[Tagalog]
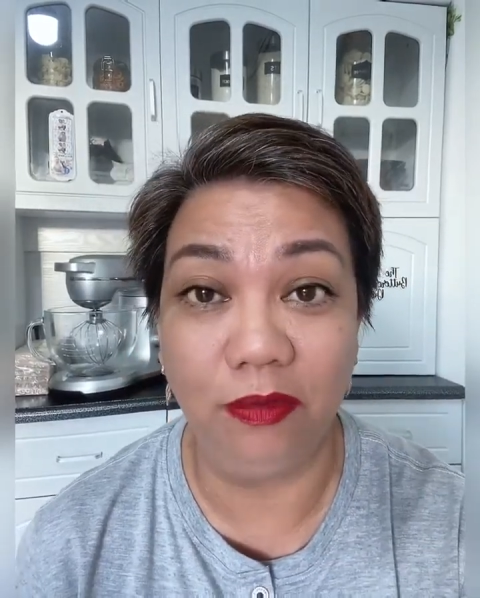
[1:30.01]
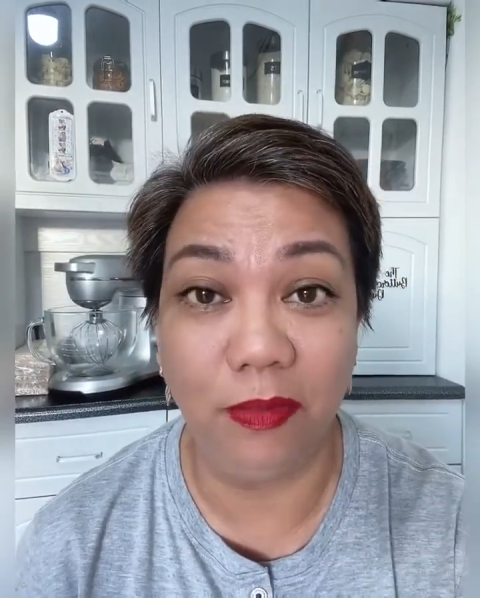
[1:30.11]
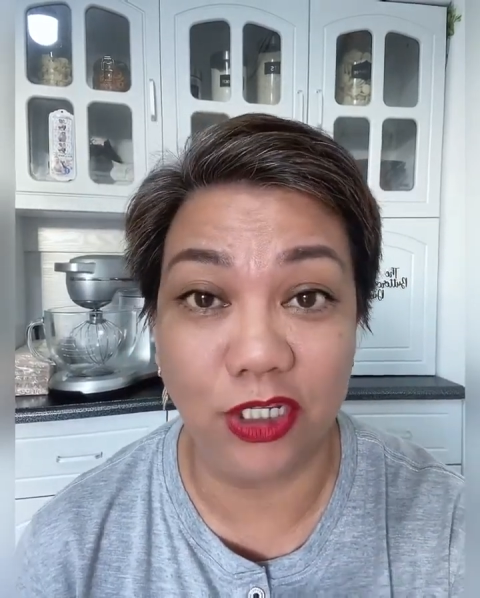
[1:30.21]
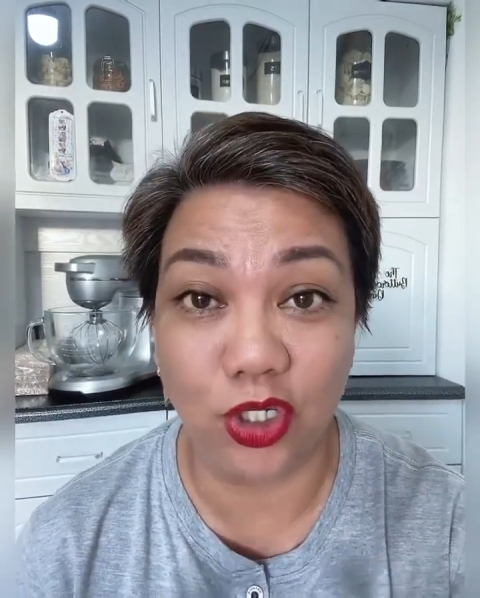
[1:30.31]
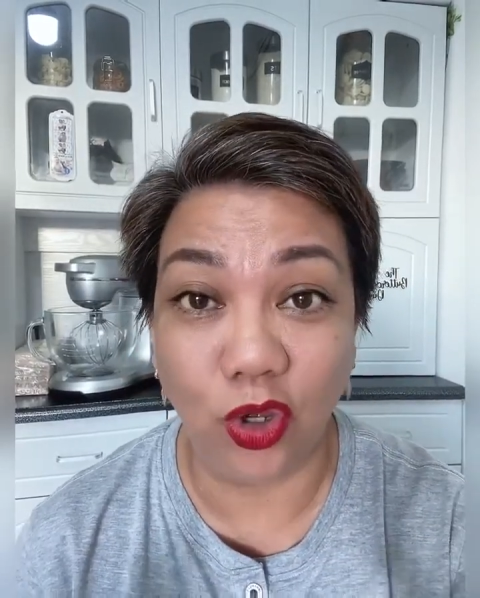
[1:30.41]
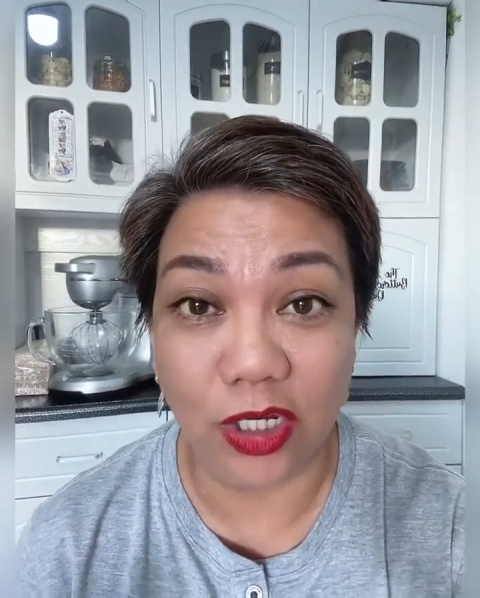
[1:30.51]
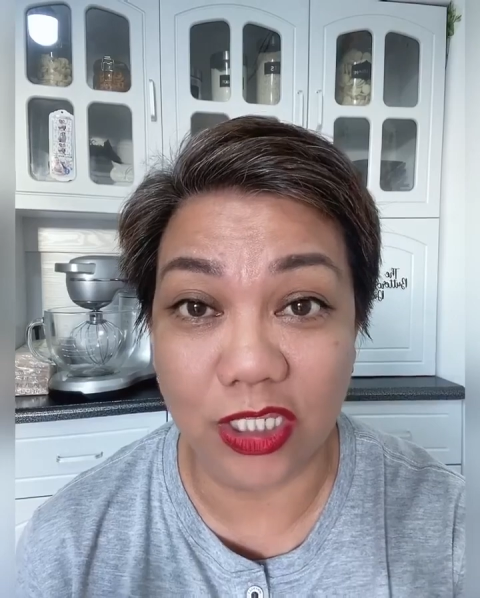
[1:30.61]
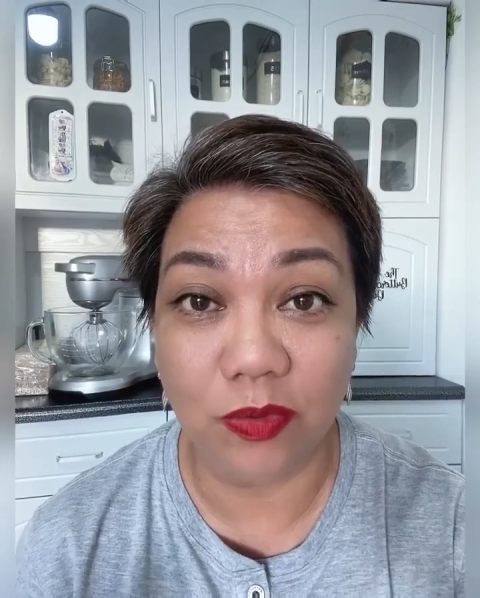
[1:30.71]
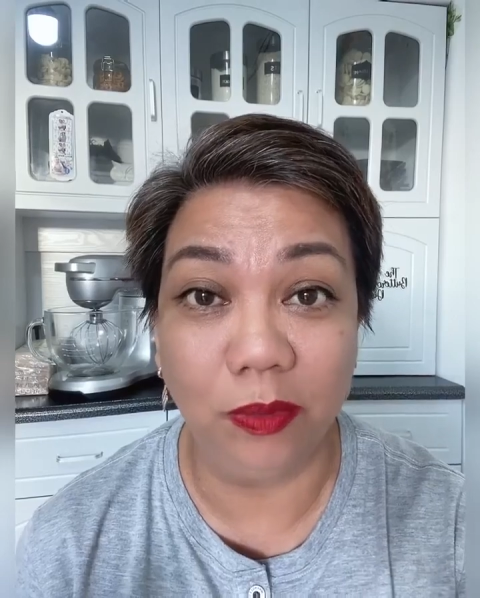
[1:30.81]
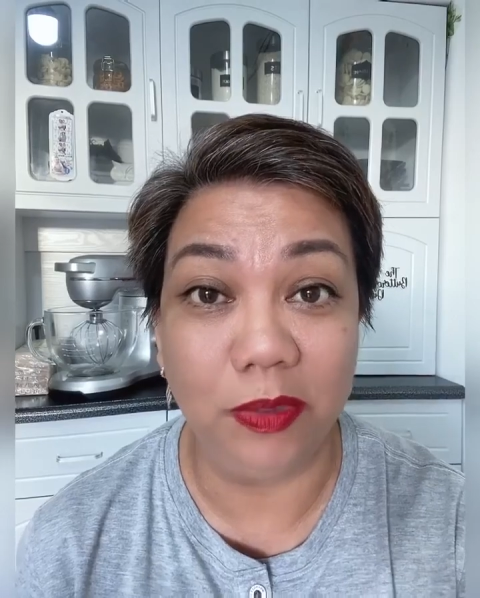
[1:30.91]
mga
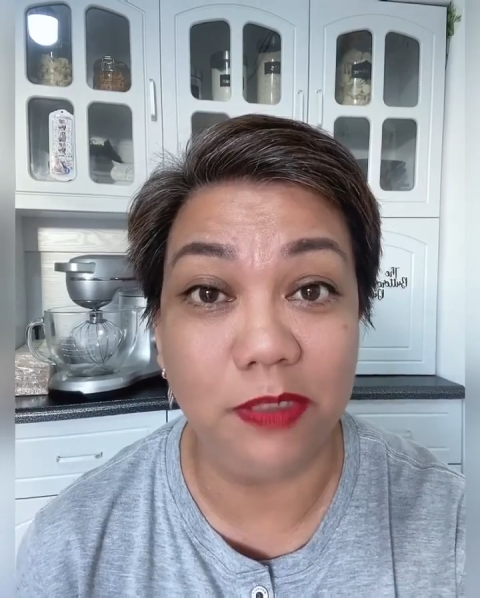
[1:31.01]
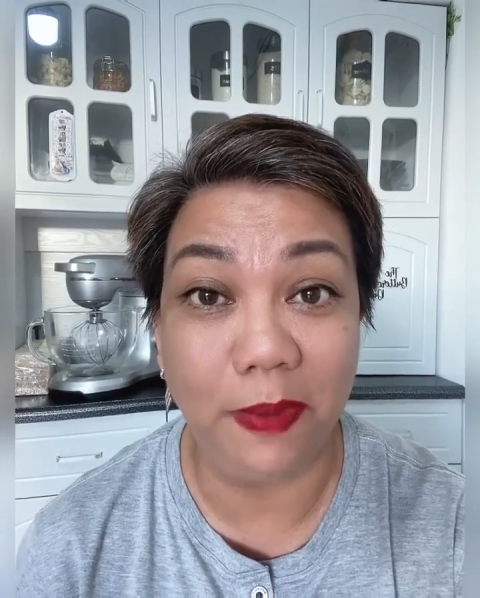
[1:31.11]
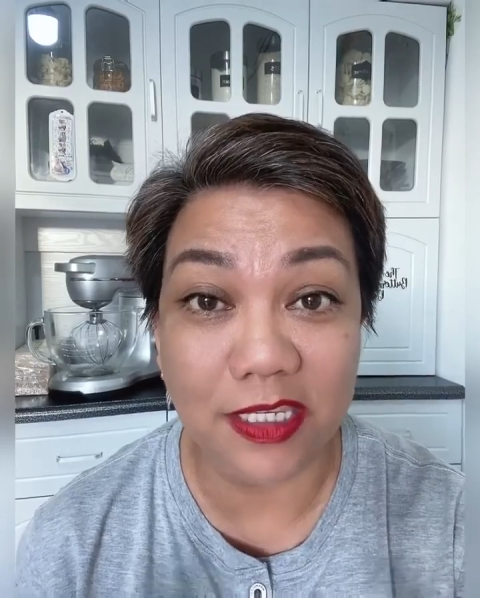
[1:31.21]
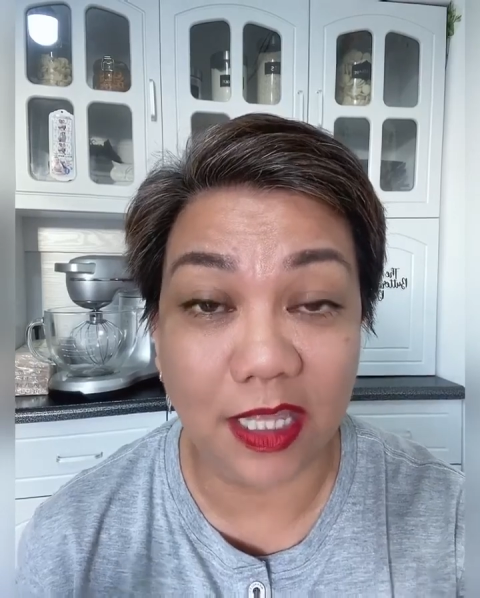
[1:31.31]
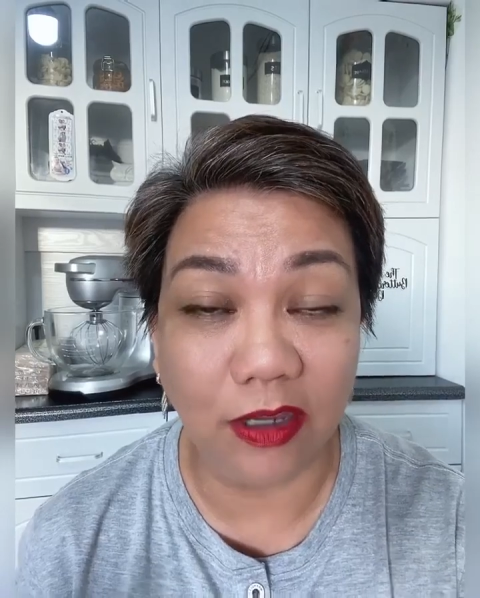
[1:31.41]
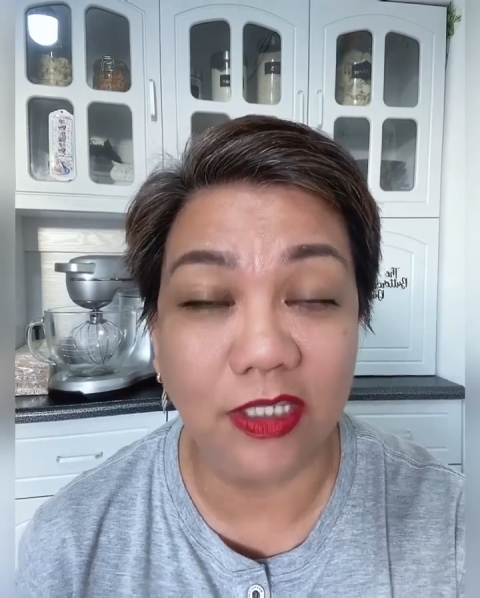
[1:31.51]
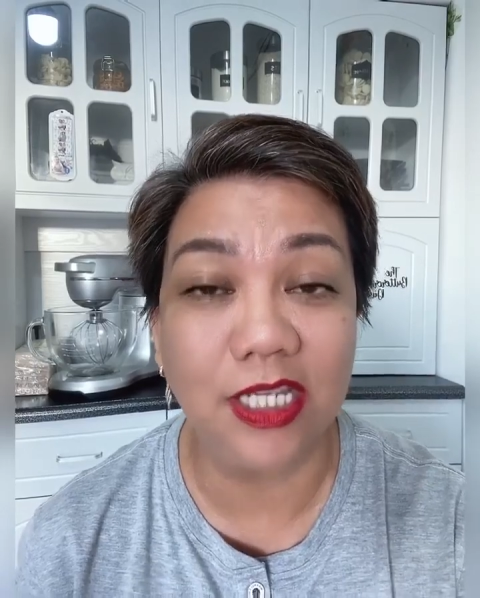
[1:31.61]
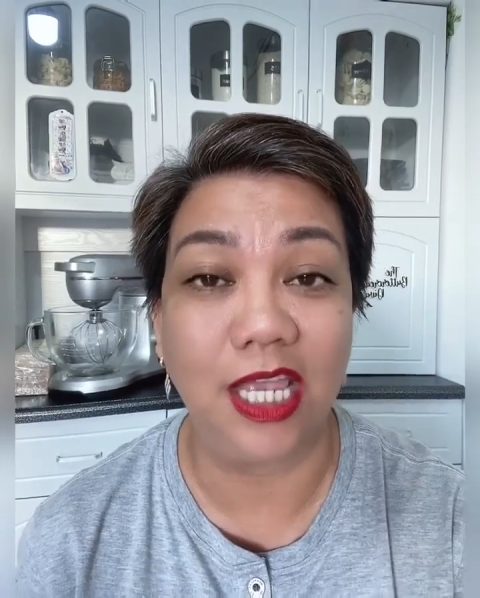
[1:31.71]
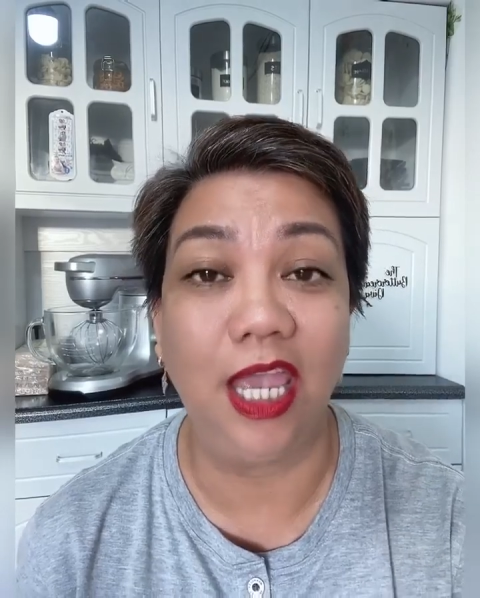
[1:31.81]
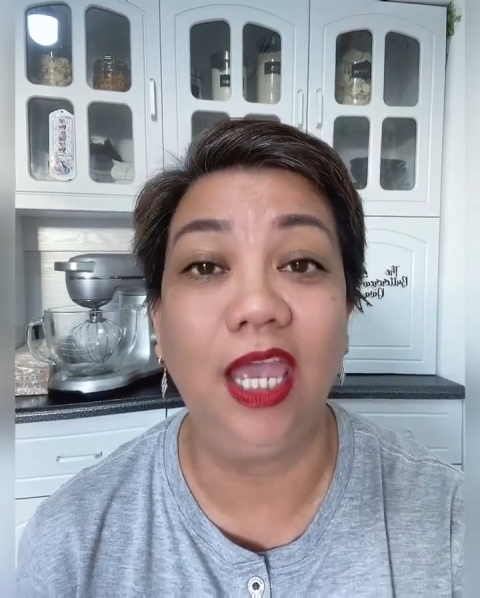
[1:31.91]
chocolates will be spaced out
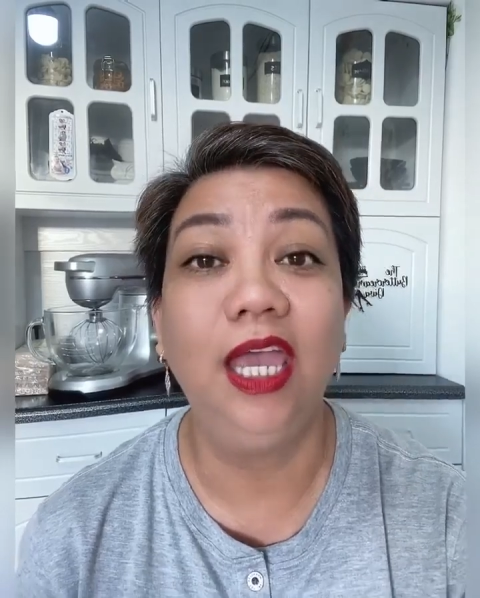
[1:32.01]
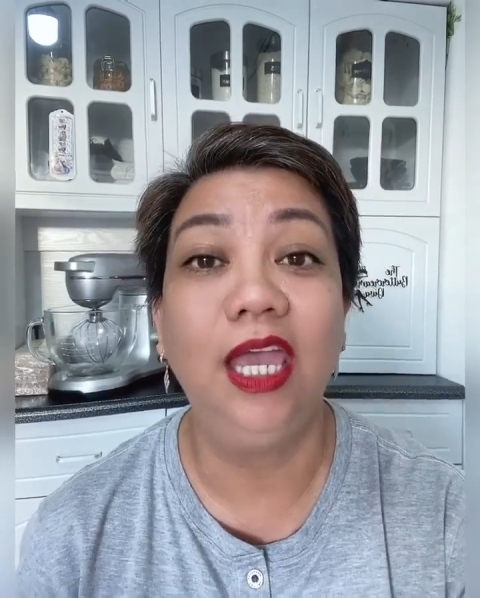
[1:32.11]
kasi